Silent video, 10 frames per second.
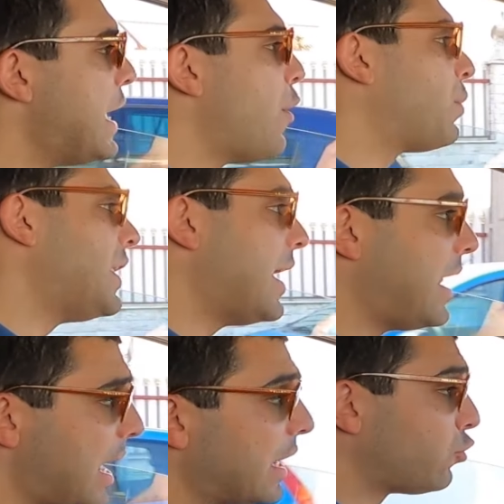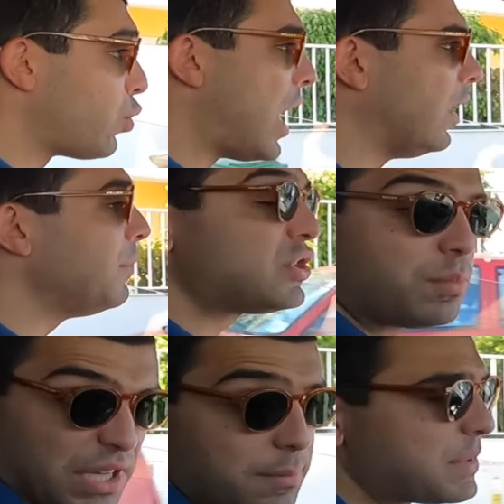é, um, é, é, natural, mas
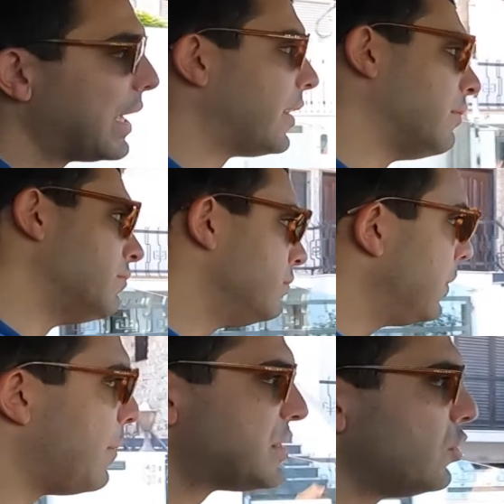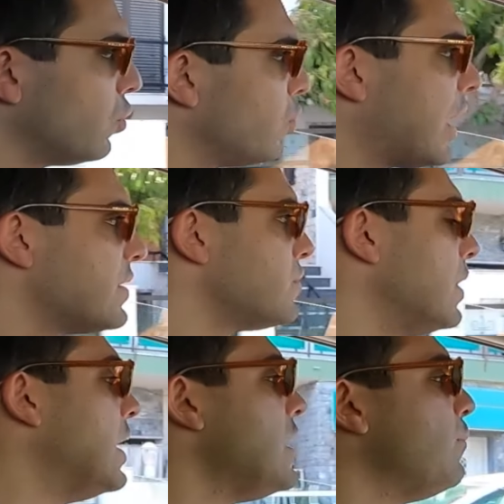um bocadinho pesada. Ah, mas em todo o caso,
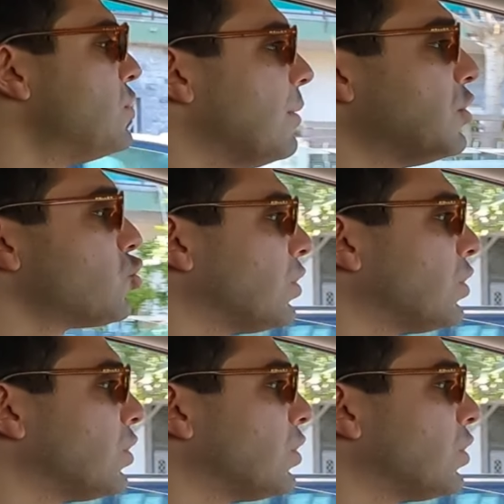e por exemplo nas